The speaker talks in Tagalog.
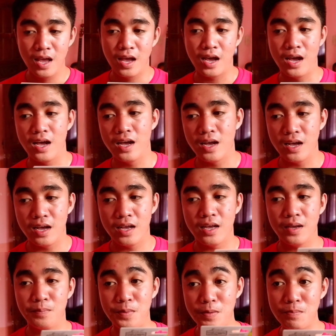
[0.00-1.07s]
uh,
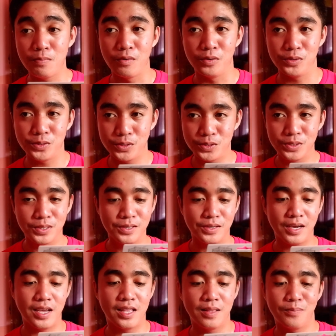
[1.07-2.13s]
pimples
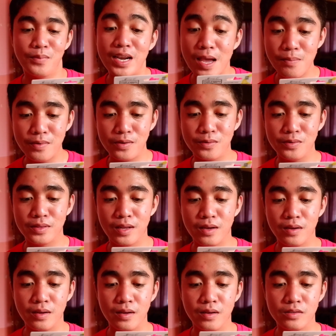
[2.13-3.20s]
kaya maraming
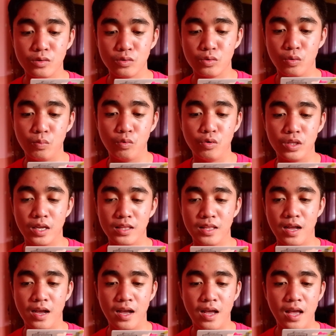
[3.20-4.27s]
nagsusulputan
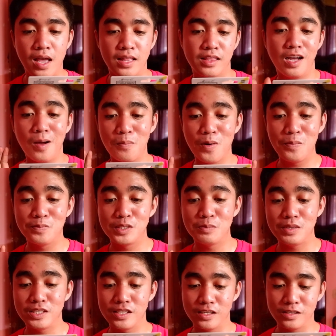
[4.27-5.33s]
na
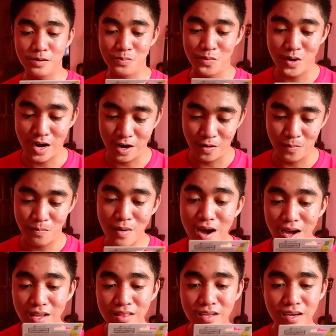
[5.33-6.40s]
nakabumps minsan sa mukha ko
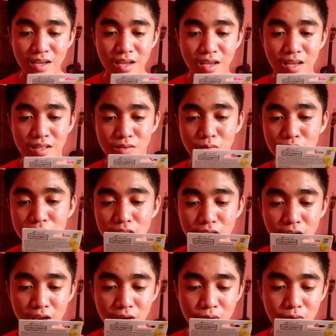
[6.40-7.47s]
but nung
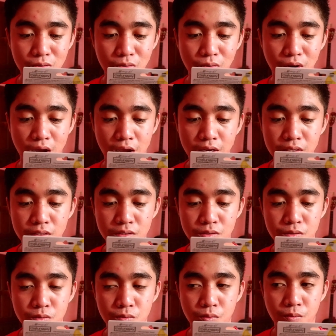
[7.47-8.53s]
tinry ko to guys
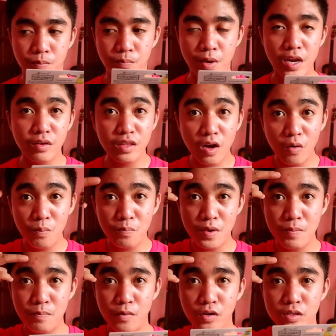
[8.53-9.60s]
yung meron akong
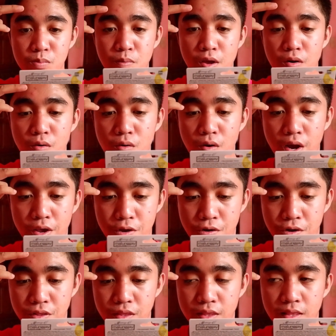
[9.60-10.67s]
pimples pero
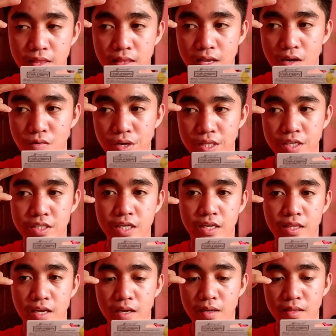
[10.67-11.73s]
ngayon nagkuha na
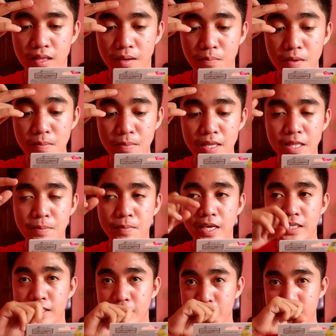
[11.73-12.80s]
siya nag,
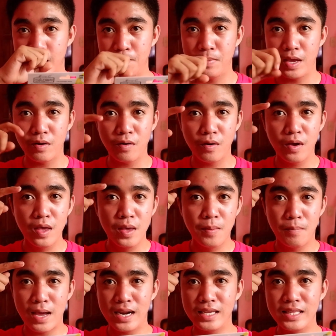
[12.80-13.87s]
nagmi-minimize na siya pero
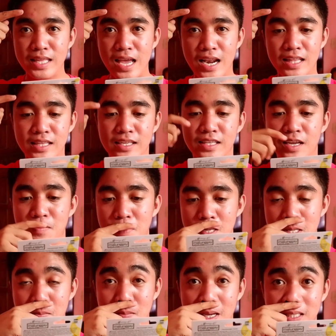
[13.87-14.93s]
parang hindi halatang
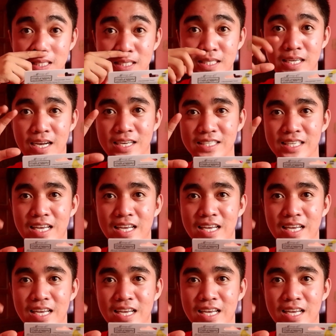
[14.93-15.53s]
nag-minimize kasi